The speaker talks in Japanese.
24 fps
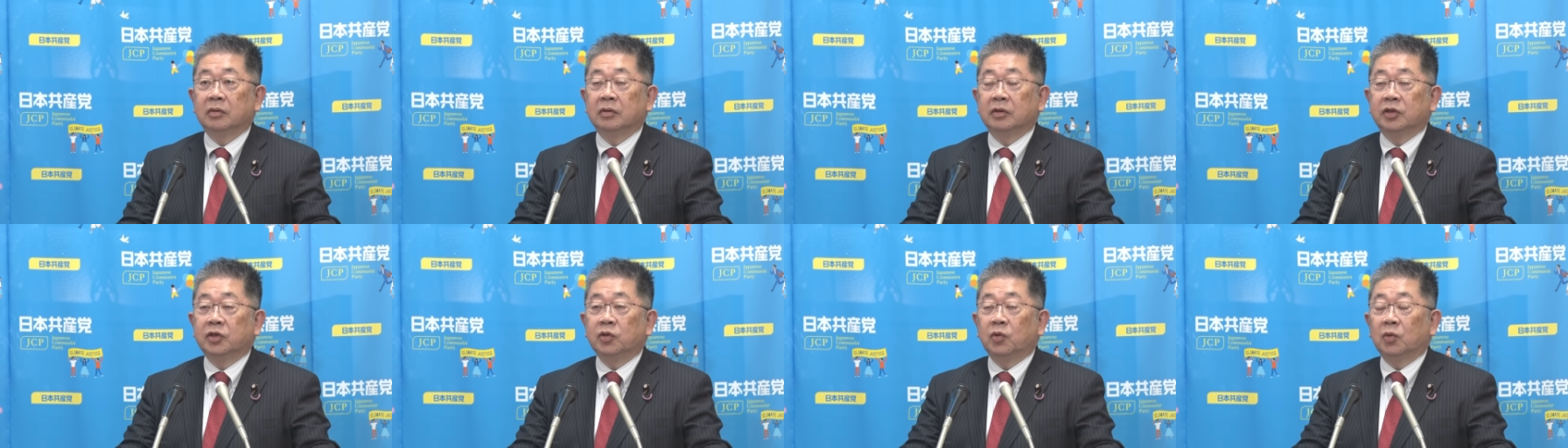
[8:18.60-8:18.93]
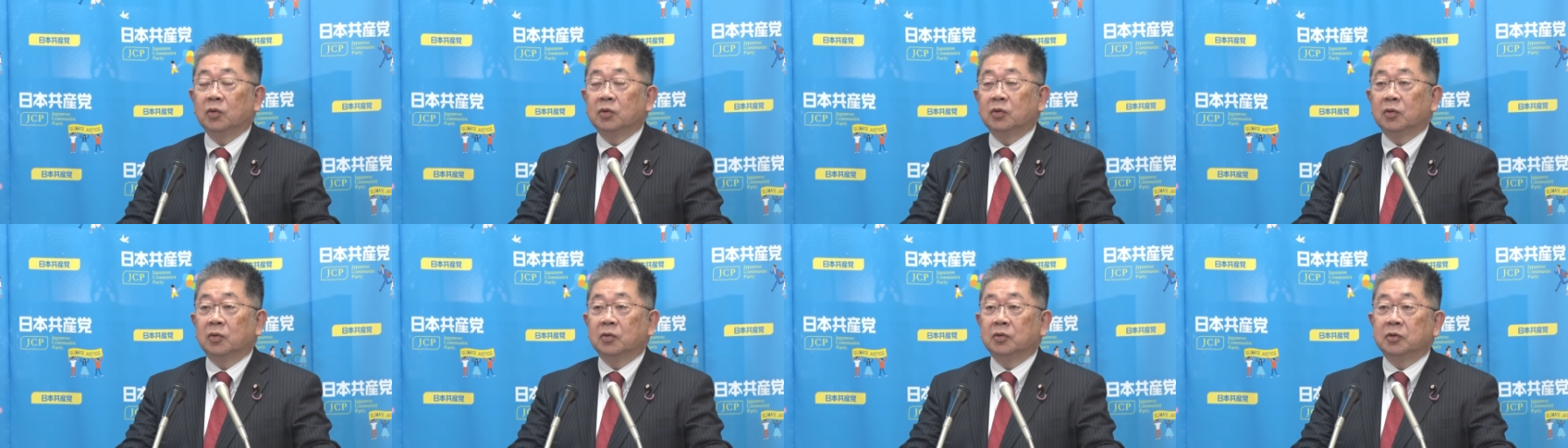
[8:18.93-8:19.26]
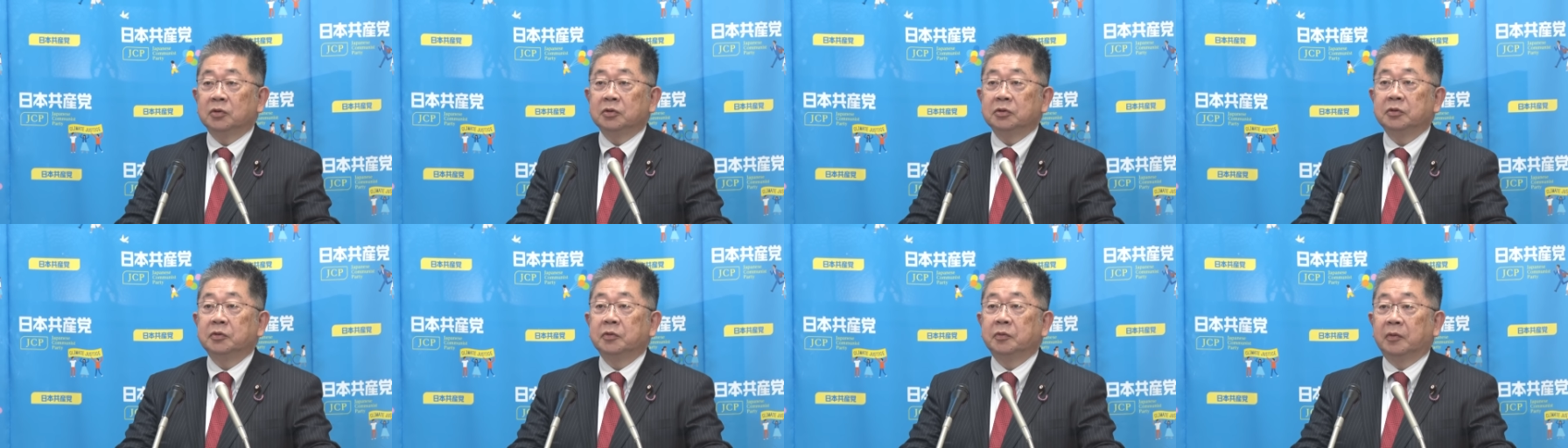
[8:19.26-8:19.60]
共闘
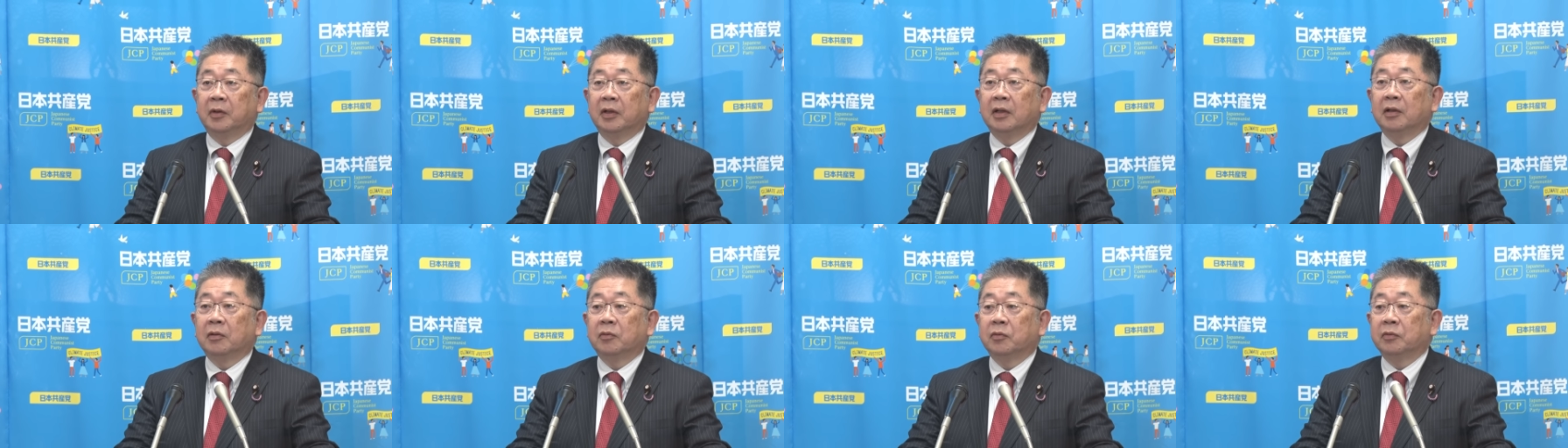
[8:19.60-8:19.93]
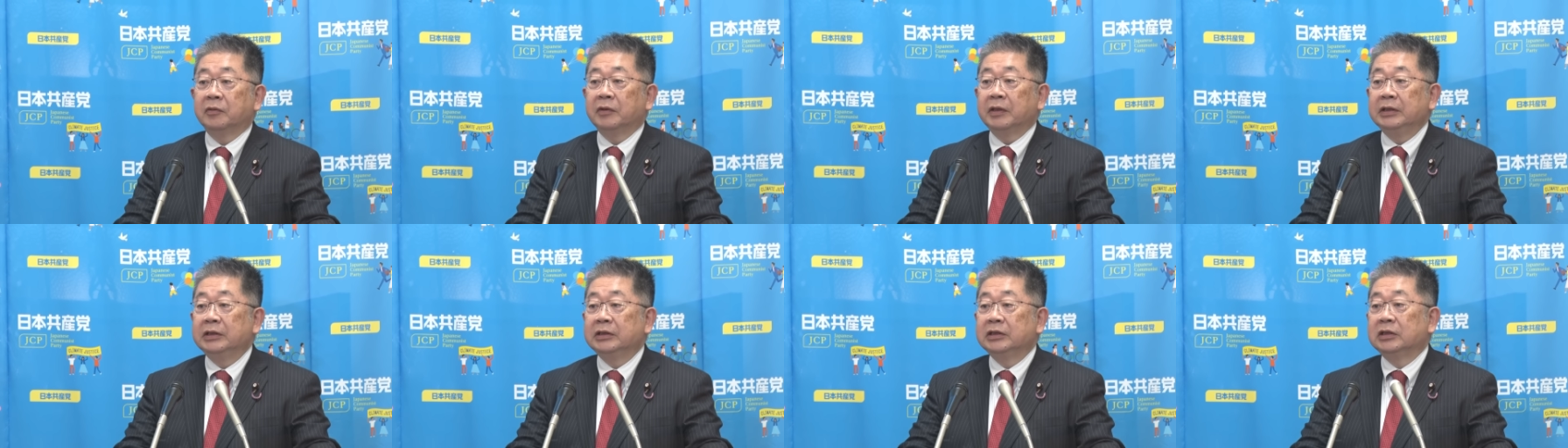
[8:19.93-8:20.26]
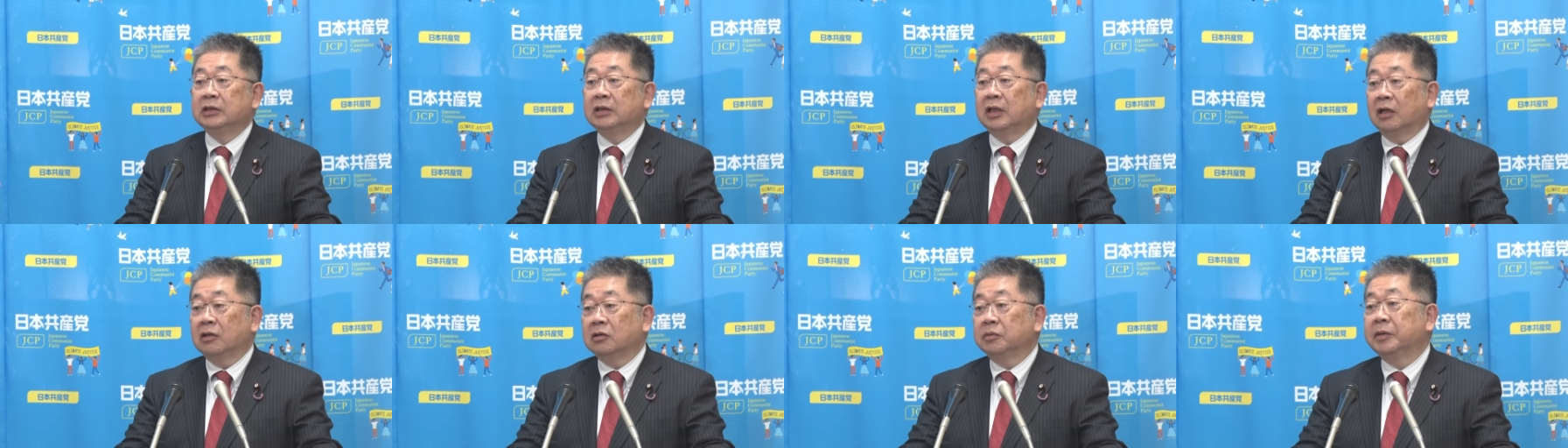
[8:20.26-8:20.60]
というのは、これは
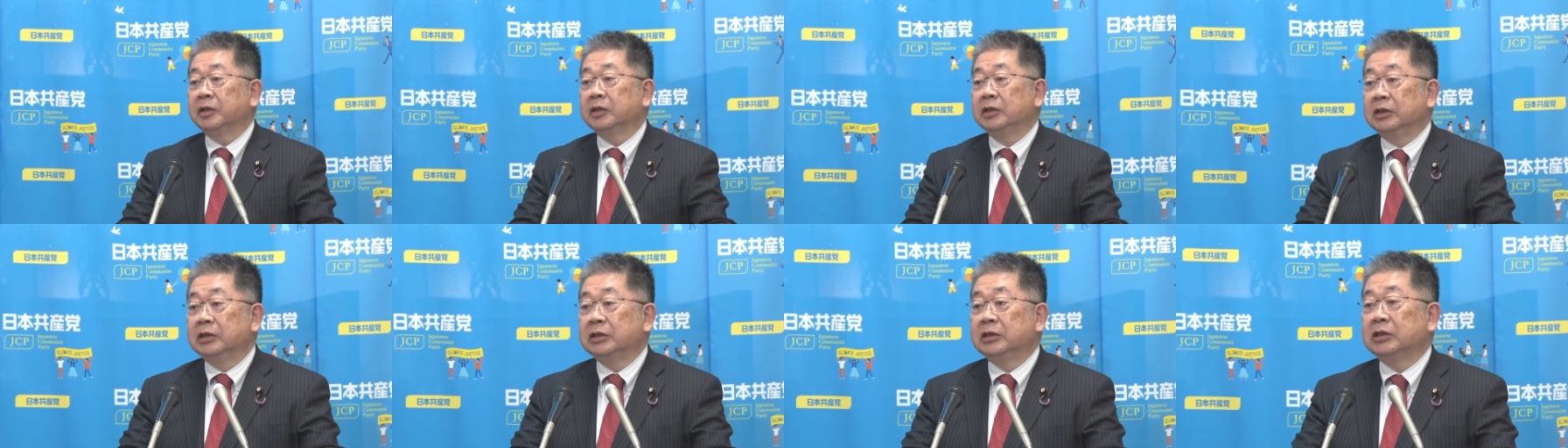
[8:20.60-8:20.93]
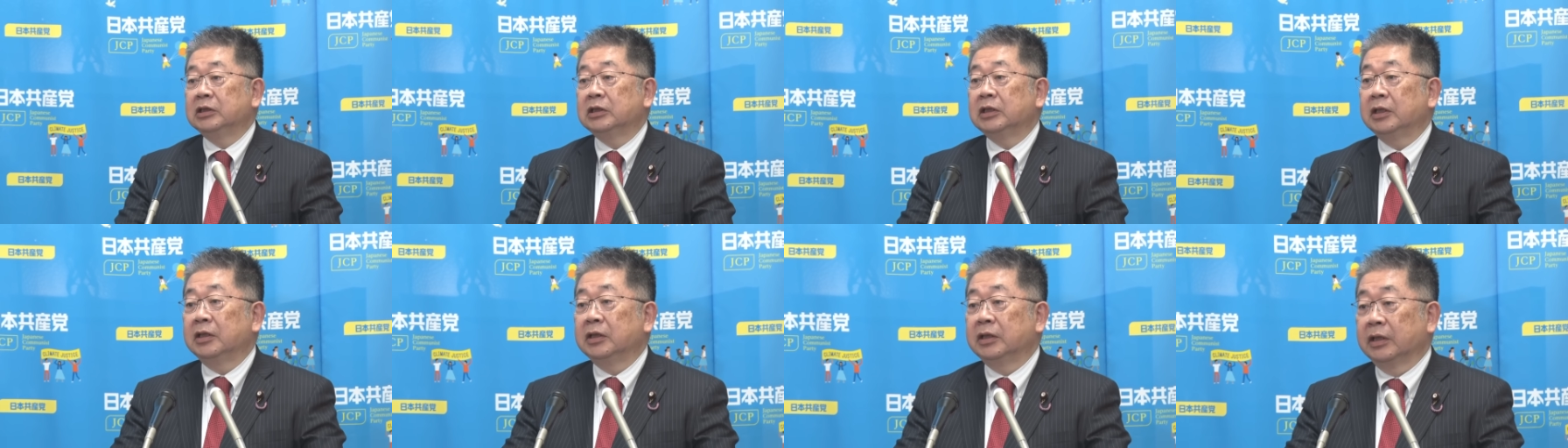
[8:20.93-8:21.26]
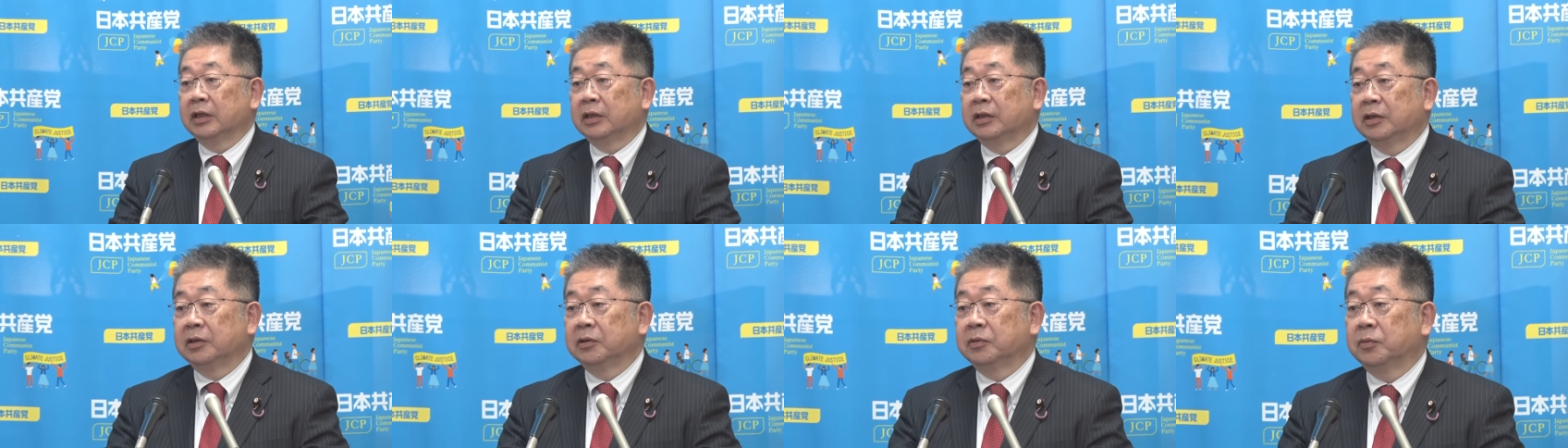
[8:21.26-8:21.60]
あくまで一致点
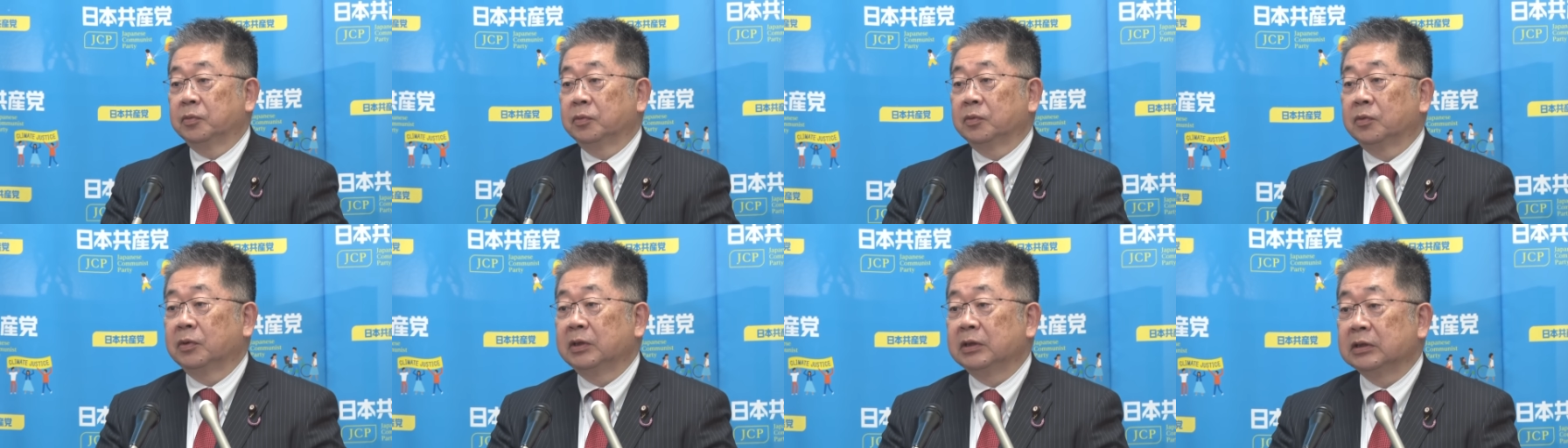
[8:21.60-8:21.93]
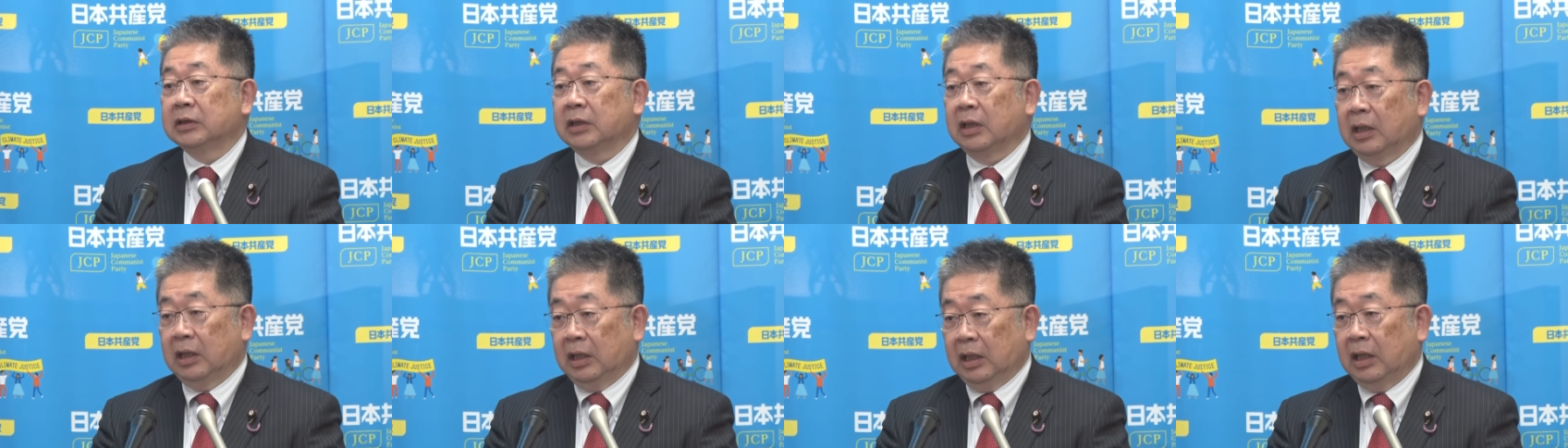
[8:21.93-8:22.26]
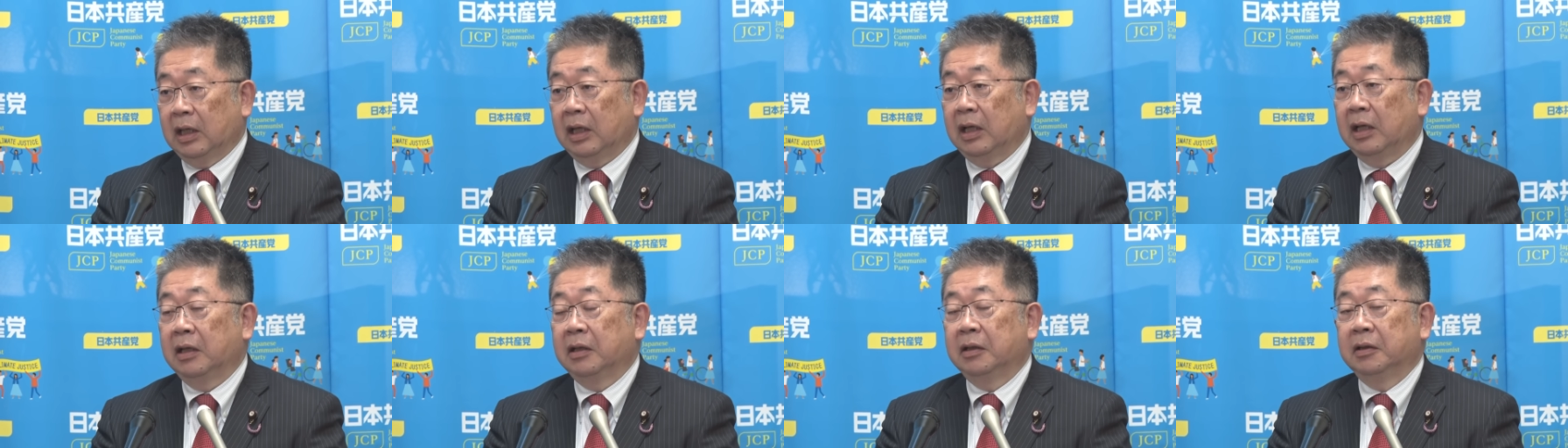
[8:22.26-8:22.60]
でやっていくことですか
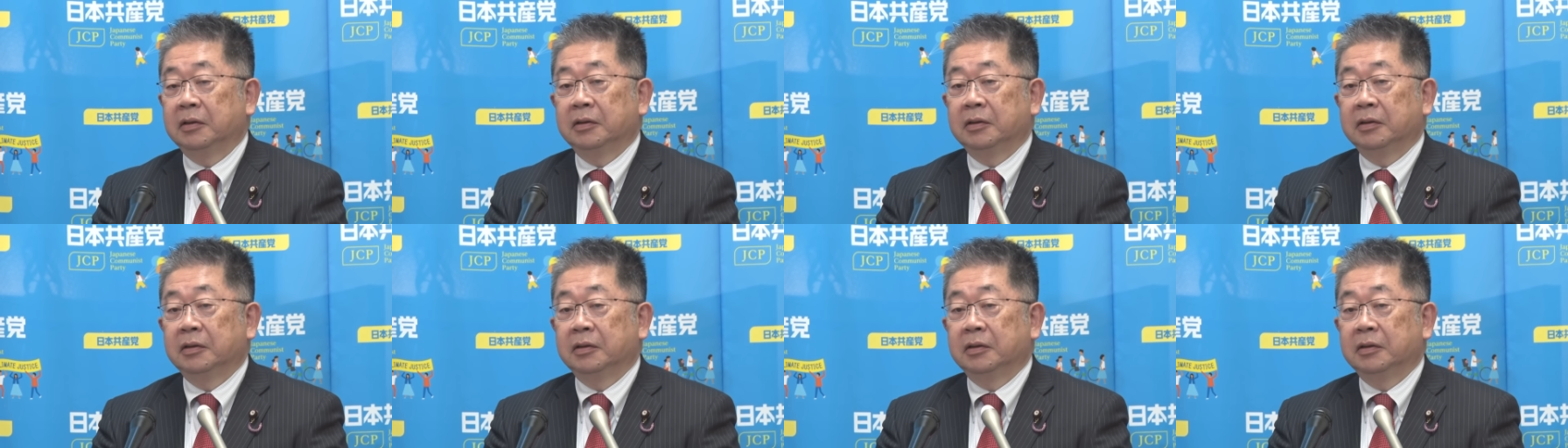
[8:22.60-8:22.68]
ら、